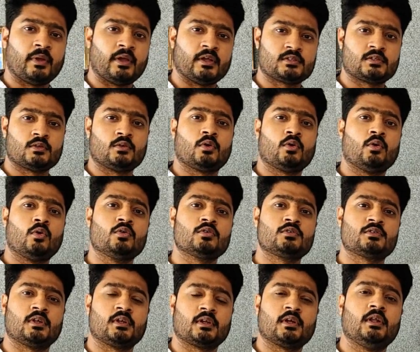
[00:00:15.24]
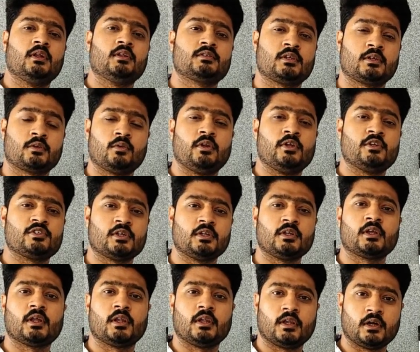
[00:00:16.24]
पैसे को सर्कल
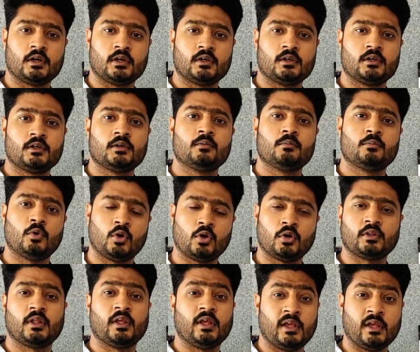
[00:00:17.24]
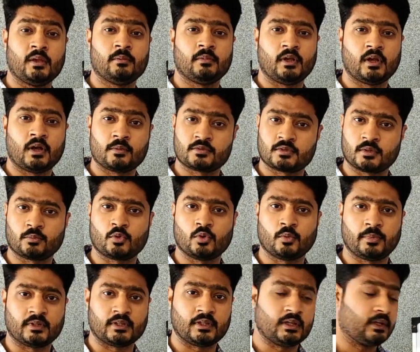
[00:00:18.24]
सर्कुलेशन करना बहुत अहम है आप
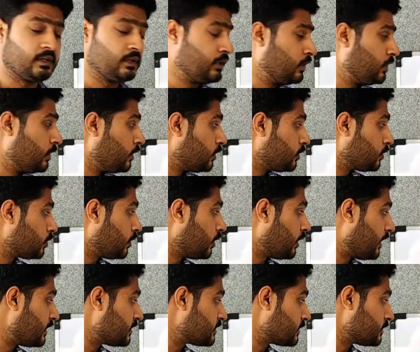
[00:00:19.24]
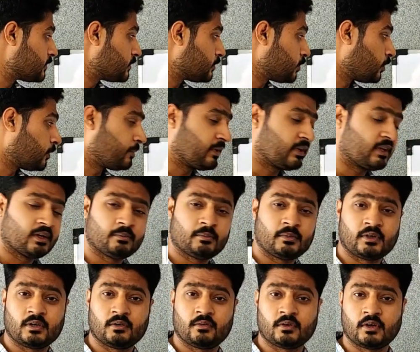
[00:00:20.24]
सबको पता है तो आज का जो टॉपिक है
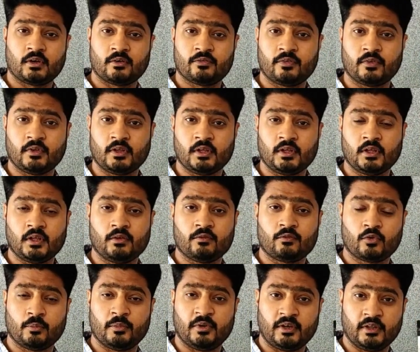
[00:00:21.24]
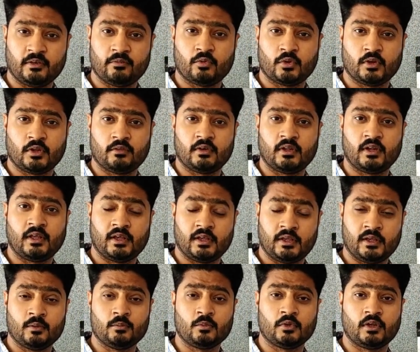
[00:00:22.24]
हमारा वो काफ़ी इन्फॉर्मेटिव होने वाला
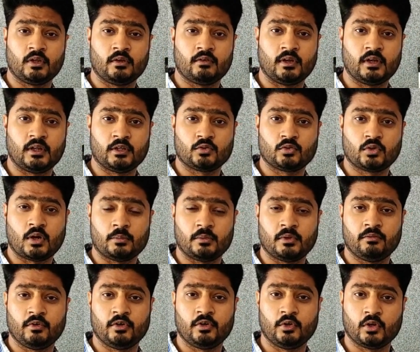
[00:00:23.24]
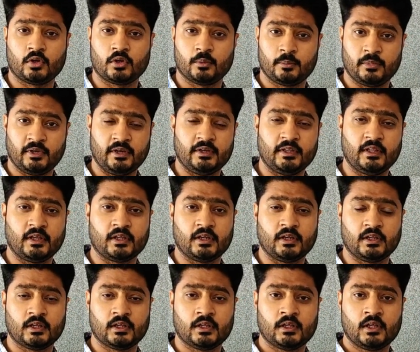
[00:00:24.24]
है अहम होने वाला है तो आपने वीडियो कम्प्लीट
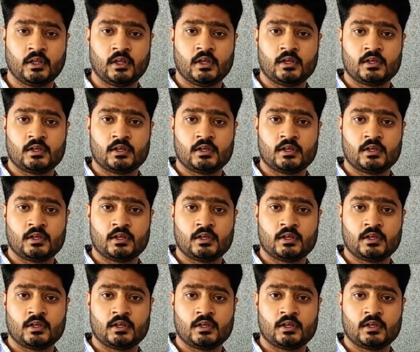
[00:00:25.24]
देखनी है